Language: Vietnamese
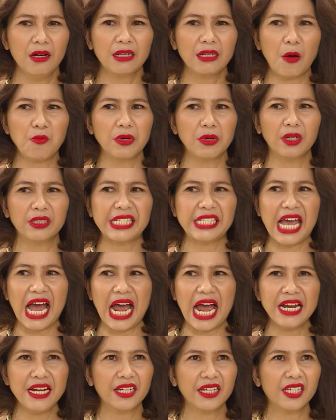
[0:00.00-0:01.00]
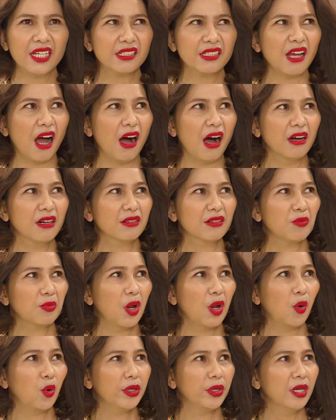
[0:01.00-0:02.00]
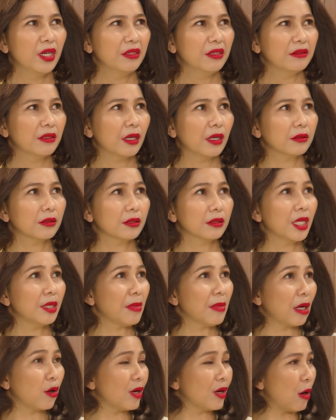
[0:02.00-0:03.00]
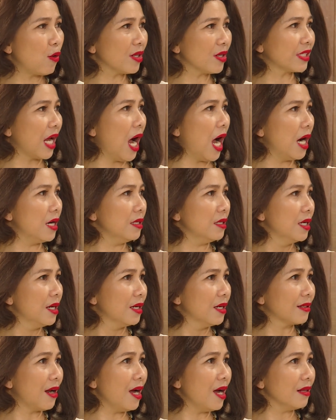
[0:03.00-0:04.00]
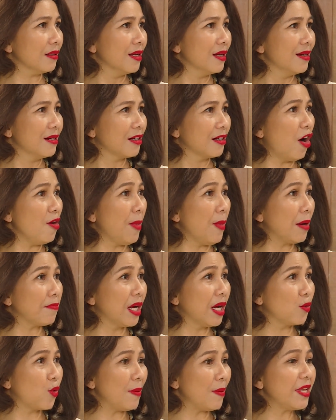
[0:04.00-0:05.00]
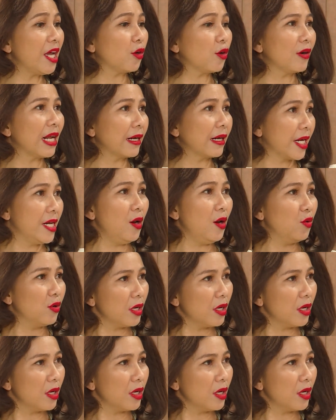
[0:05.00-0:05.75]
không được giải này kia, sợ rút lui. Nhưng mà cô đâu có sợ. Đó, nói bực mình quá bây giờ cô đăng ký luôn